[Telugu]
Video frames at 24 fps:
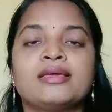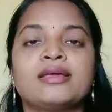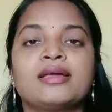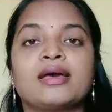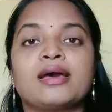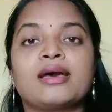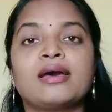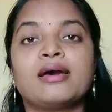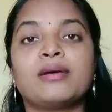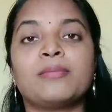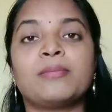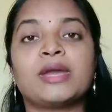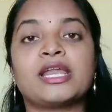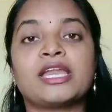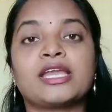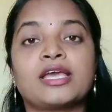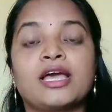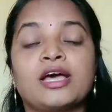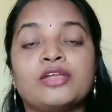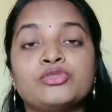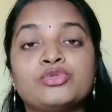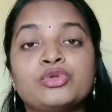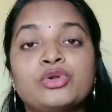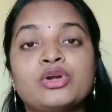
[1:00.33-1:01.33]
ఇంకా
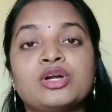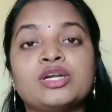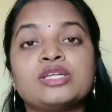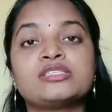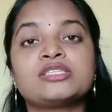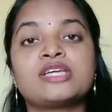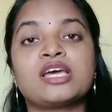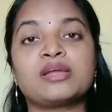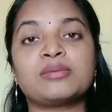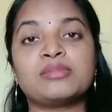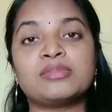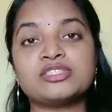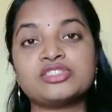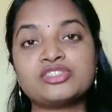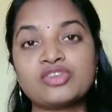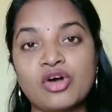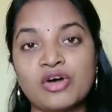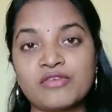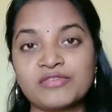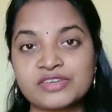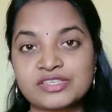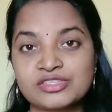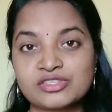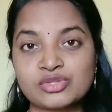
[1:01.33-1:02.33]
మనకి అందులోనే చాలా మంచి
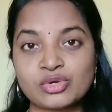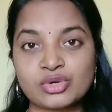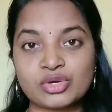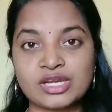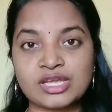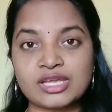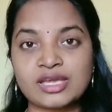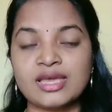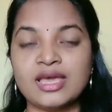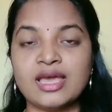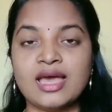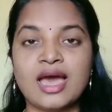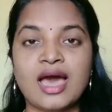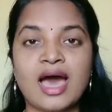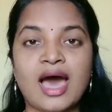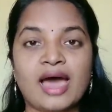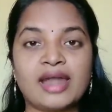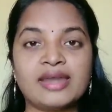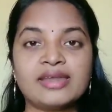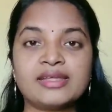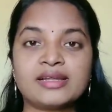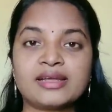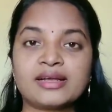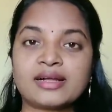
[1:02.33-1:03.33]
ఆఫర్స్ తోటి
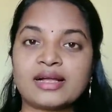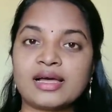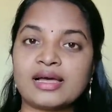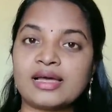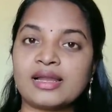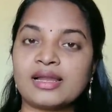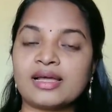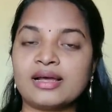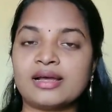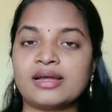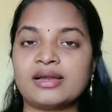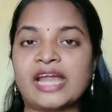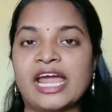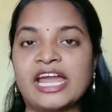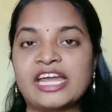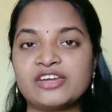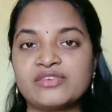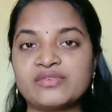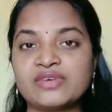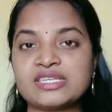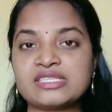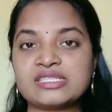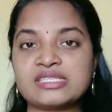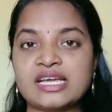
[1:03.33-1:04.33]
అన్ని రకాల
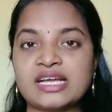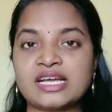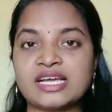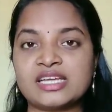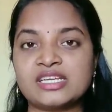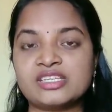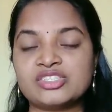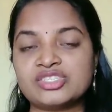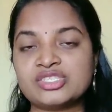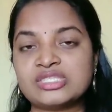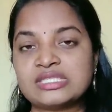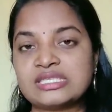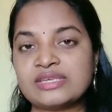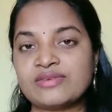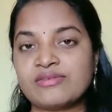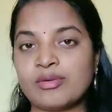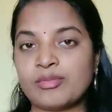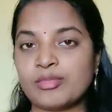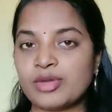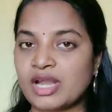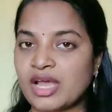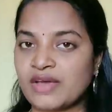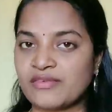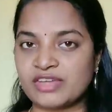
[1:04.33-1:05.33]
నైట్ వేర్స్ దగ్గర నుంచి
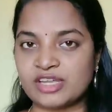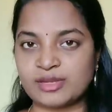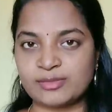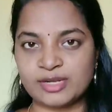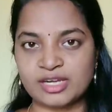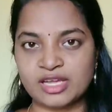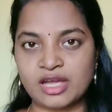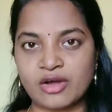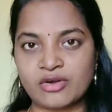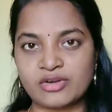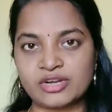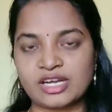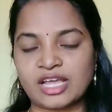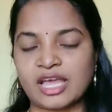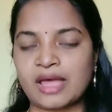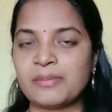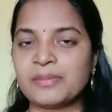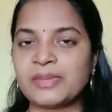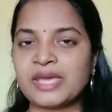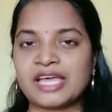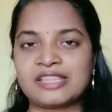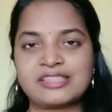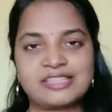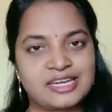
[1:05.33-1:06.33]
జీవామీలో అవైలబుల్గా ఉంటాయి
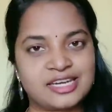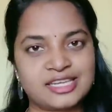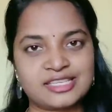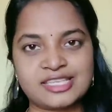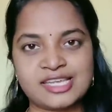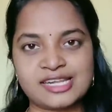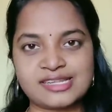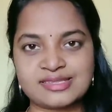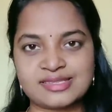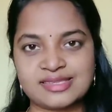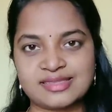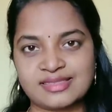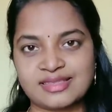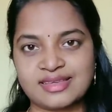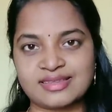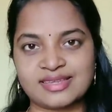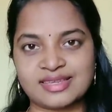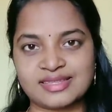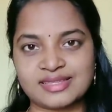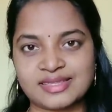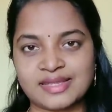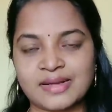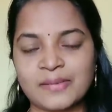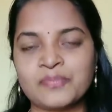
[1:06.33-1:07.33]
మీ అందరికీ తెలిసిందే
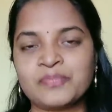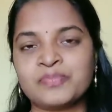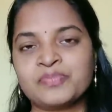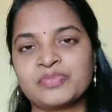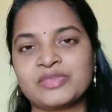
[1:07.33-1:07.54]
అదంతా